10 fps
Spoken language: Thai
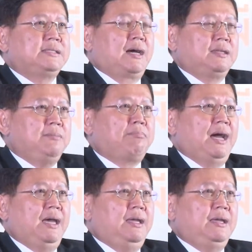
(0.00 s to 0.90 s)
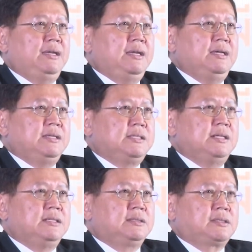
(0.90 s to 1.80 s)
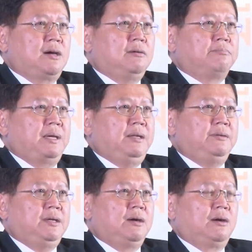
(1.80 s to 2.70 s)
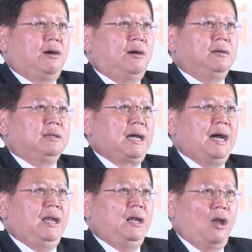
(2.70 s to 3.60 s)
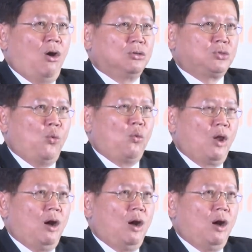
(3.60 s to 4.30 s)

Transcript: จากนี้ไป จึงต้องเป็นเรื่องของการลองถูกล